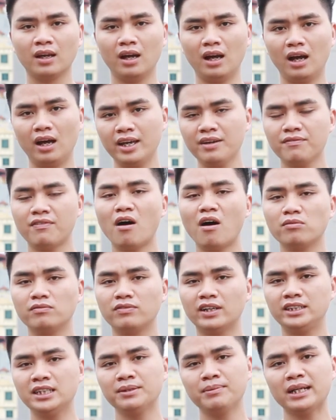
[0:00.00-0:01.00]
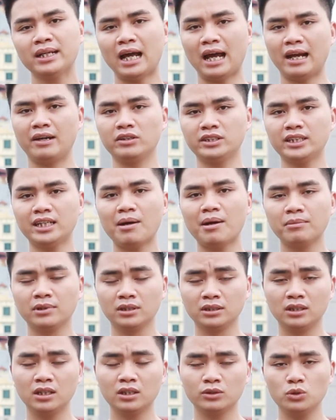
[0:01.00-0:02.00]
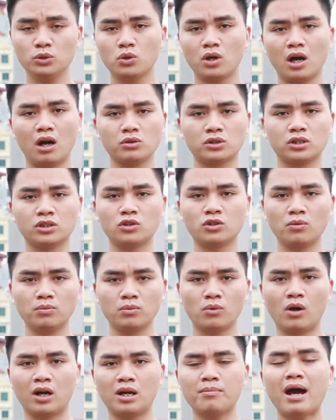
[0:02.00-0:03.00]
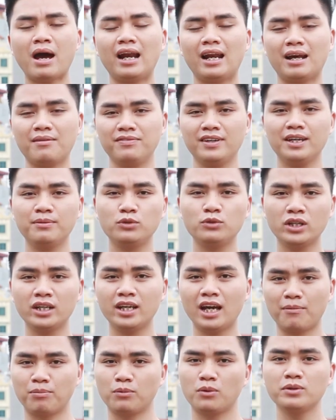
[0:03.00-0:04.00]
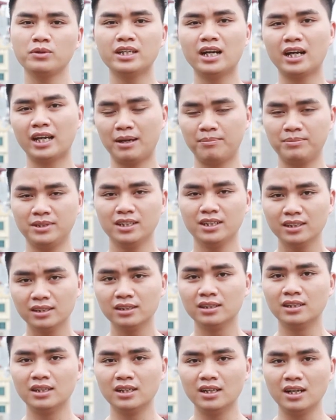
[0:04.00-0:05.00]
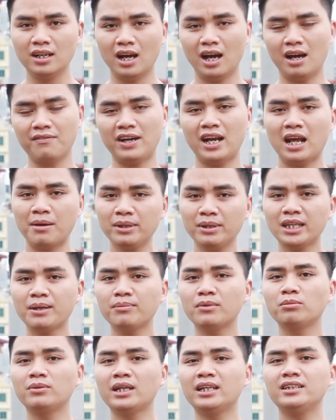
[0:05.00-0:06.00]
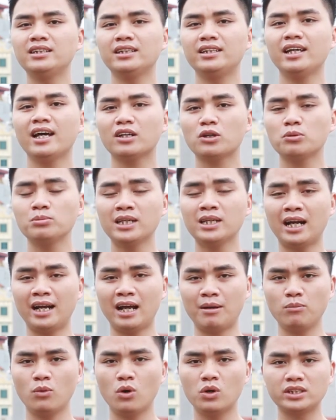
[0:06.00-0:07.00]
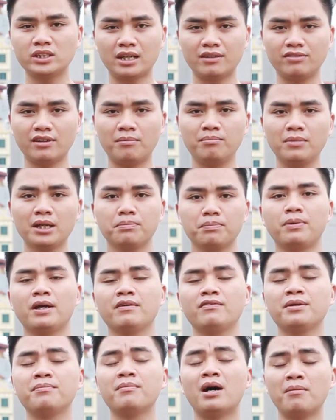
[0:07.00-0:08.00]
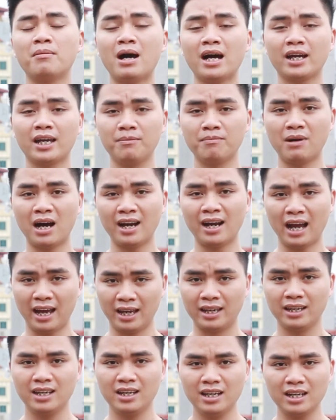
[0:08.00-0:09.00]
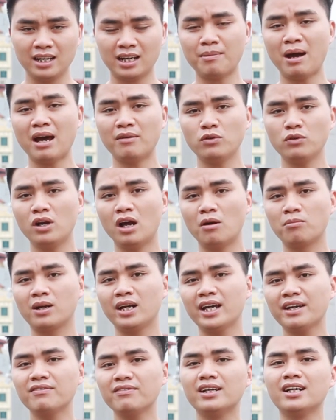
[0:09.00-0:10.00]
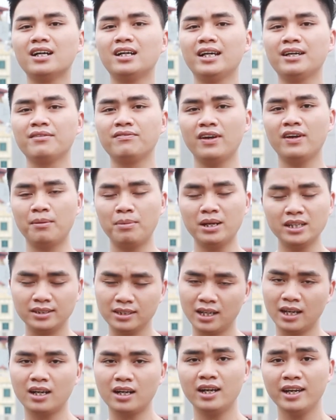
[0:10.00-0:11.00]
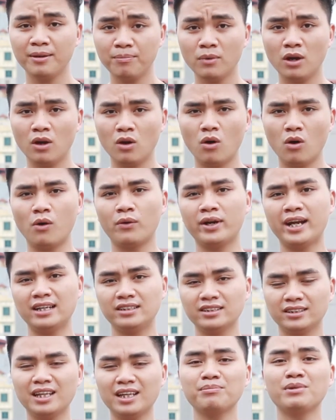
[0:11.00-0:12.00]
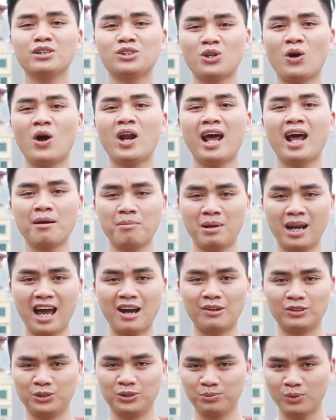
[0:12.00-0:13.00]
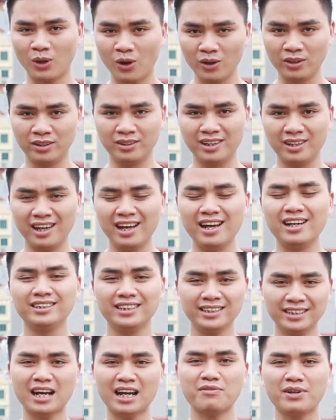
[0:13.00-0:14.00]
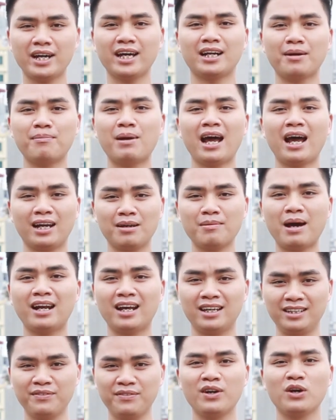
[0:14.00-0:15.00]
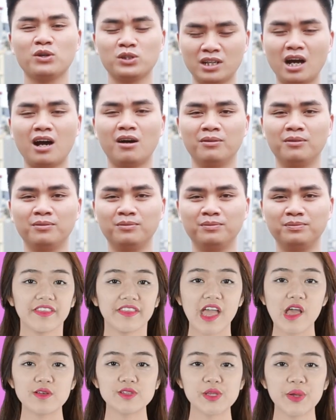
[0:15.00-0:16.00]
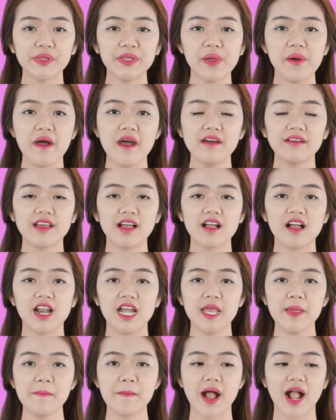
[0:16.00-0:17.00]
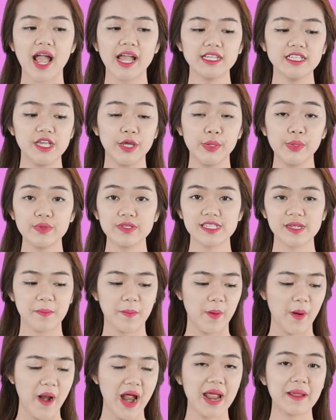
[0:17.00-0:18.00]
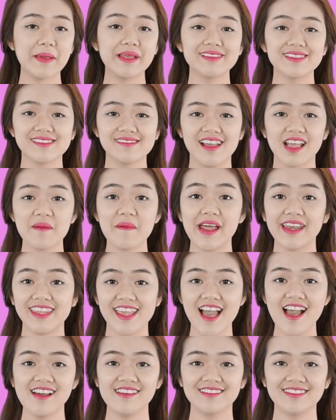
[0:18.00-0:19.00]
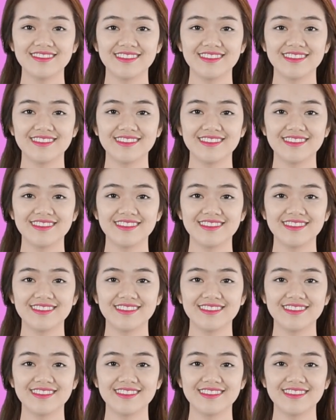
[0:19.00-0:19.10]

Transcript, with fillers: À, hy vọng với chiếc mic này nó sẽ đáp ứng được nhu cầu sử dụng của các bạn làm phim chuyên nghiệp cũng như là nghiệp dư. À, và để biết thêm thông tin chi tiết cũng như là đặt mua sản phẩm mic PVM 3000M này, các bạn vui lòng click vào đường link phía bên dưới clip hoặc gọi điện trực tiếp tới số hotline bán hàng của chúng tôi. Xin chào và hẹn gặp lại các bạn ở những video sau. Theo dõi nhiều hơn các clip bằng cách nhấn nút subscribe bên dưới các bạn nhé.